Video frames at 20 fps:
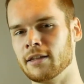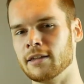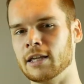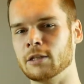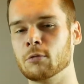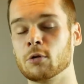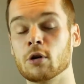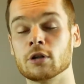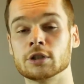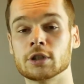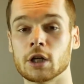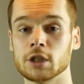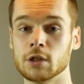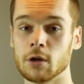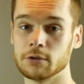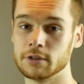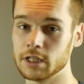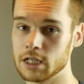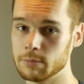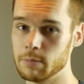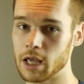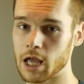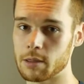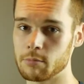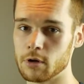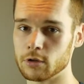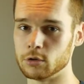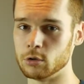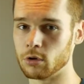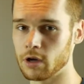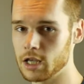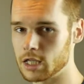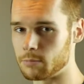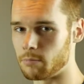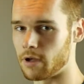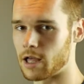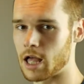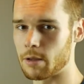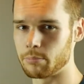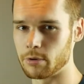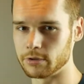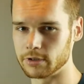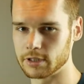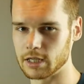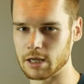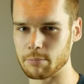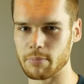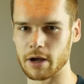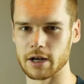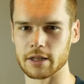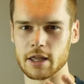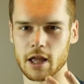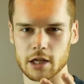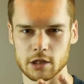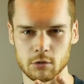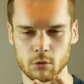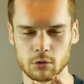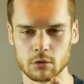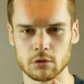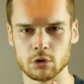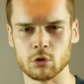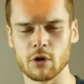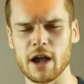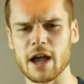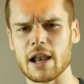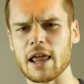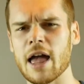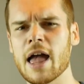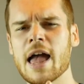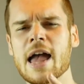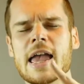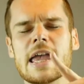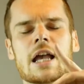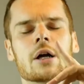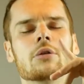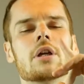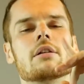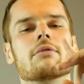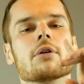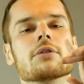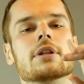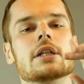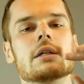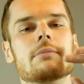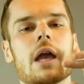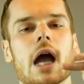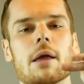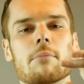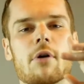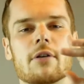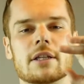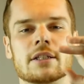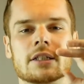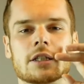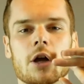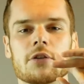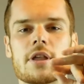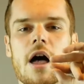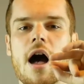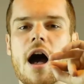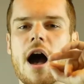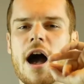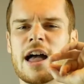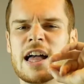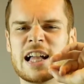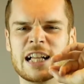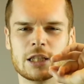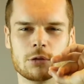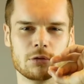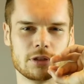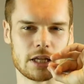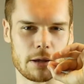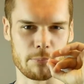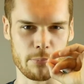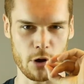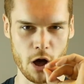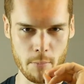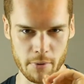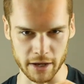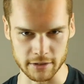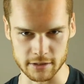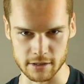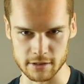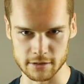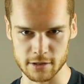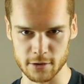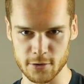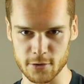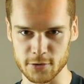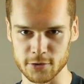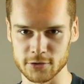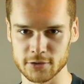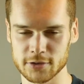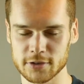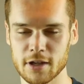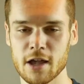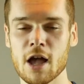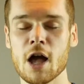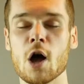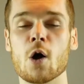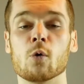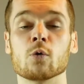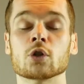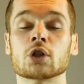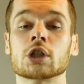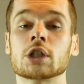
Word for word: Et donc en sortant délibérément du rythme imposé par la narration culturelle, et en élevant délibérément les standards de sa propre existence, on